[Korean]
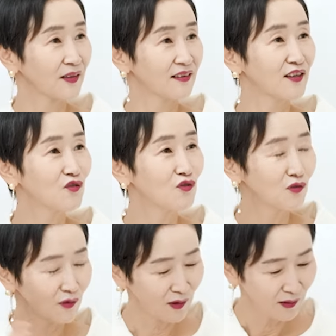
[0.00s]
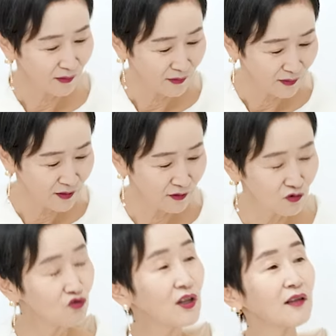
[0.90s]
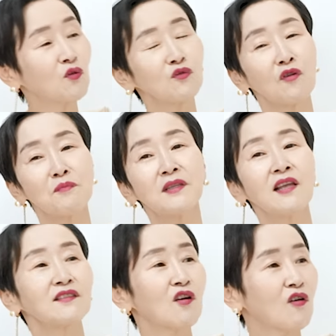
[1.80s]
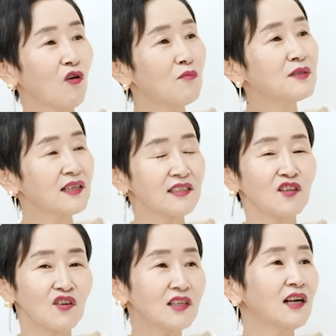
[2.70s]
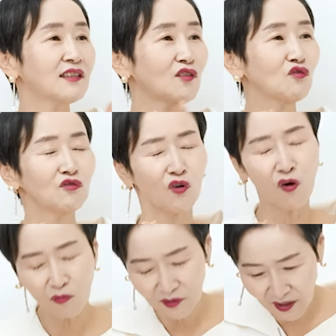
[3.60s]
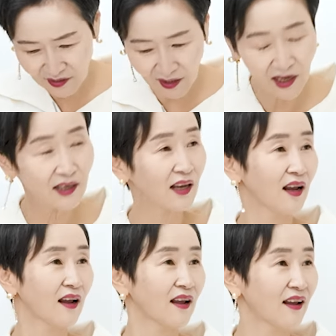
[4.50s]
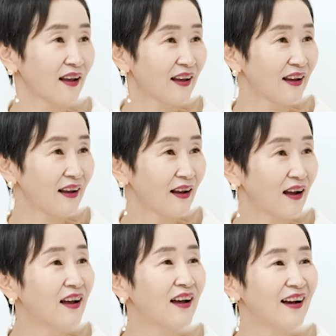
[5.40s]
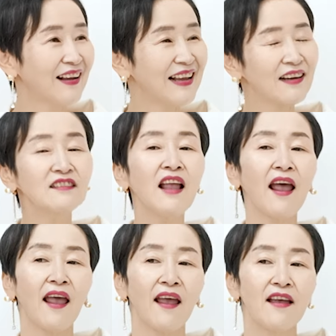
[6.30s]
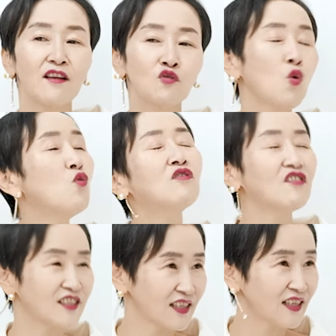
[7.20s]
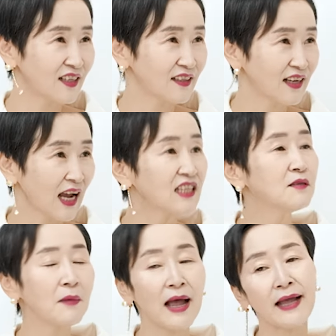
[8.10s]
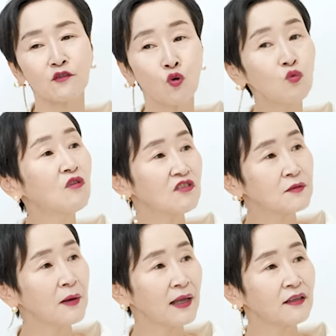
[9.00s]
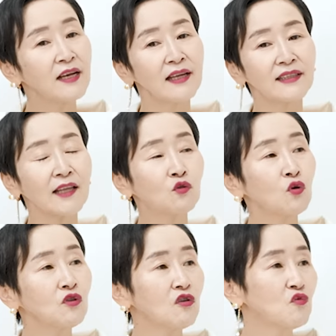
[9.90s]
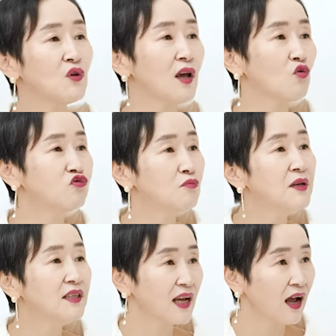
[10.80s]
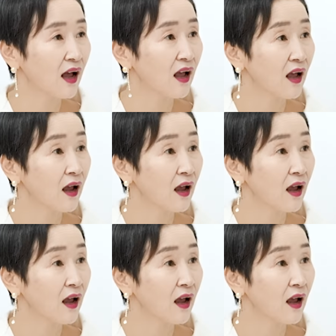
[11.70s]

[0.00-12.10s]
그리고 그 윤 대통령 밑에서 검사 시절 일할 때도 너무나 착하게. 음. 응. 근데 좋은 거지. 하지만 좋은 거지만 대통령 위에 국민이야.